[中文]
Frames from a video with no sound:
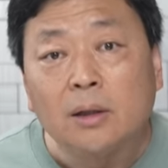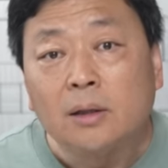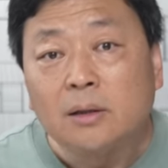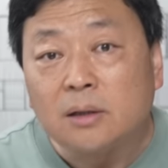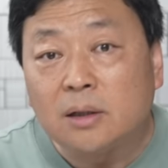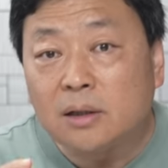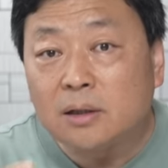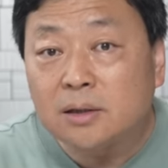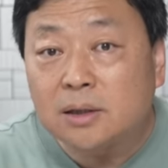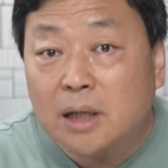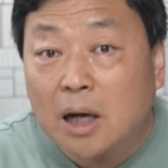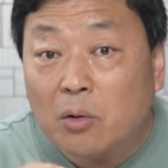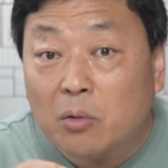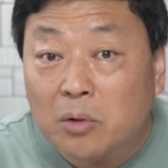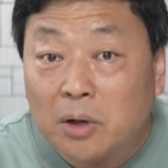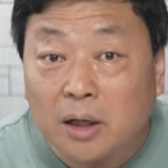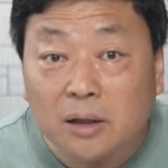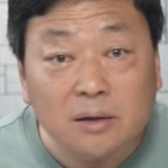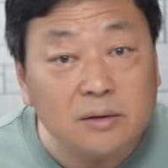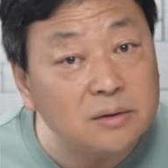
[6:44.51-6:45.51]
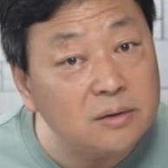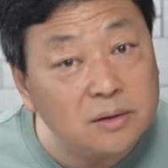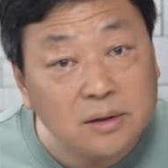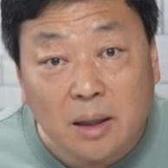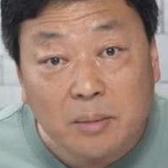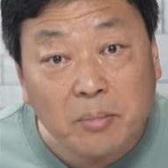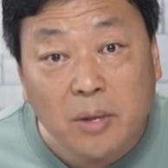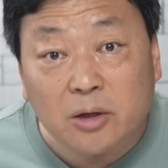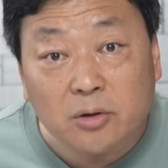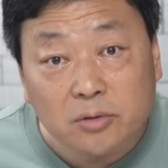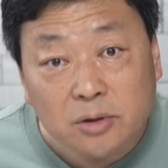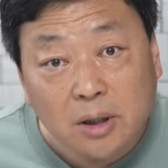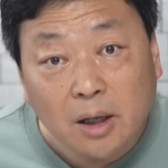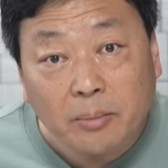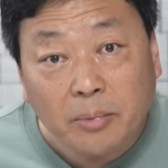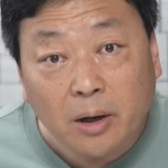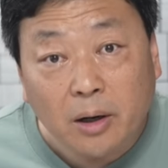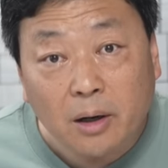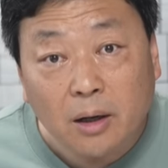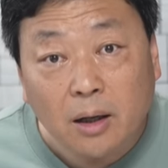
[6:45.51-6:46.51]
人家下午干到四点半就下
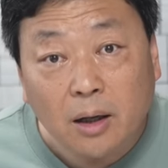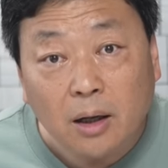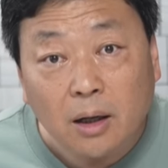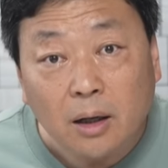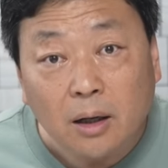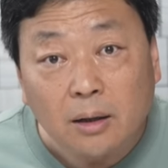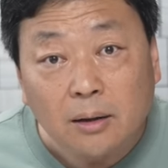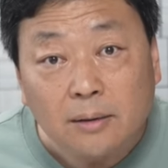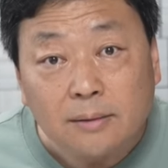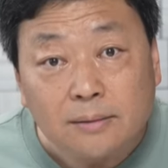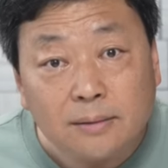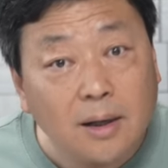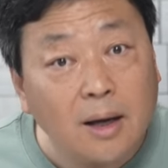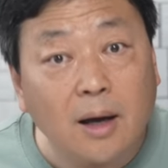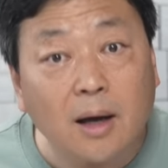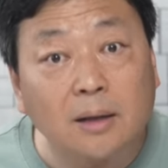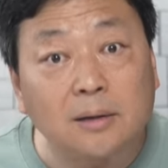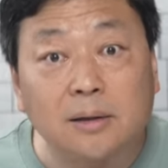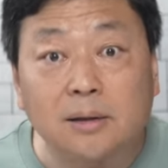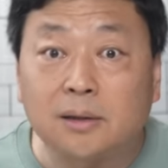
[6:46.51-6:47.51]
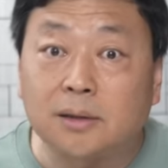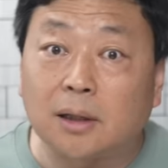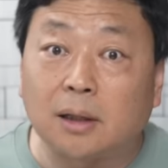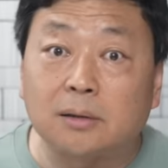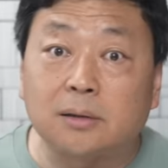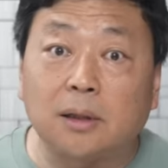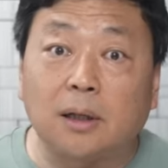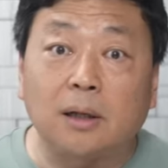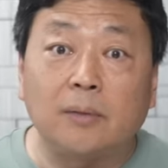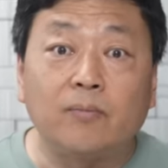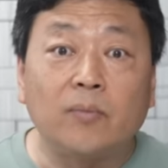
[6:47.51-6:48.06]
班了。那你想想，